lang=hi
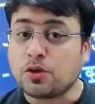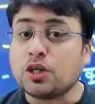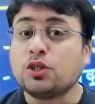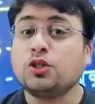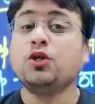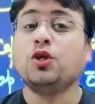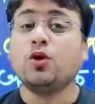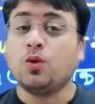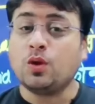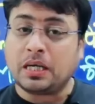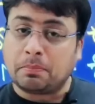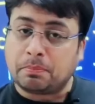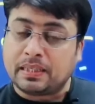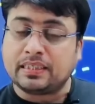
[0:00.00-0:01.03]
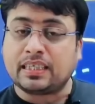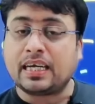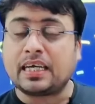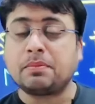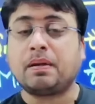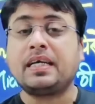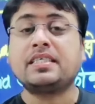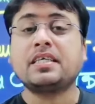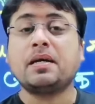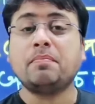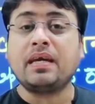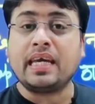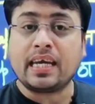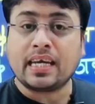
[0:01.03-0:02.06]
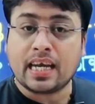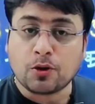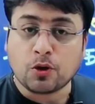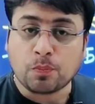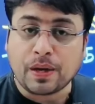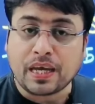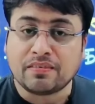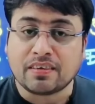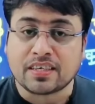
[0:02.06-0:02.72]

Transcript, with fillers: हैं क्योंकि तीनों लोग का मन था कि भाई साहब मैं एक लाख रुपए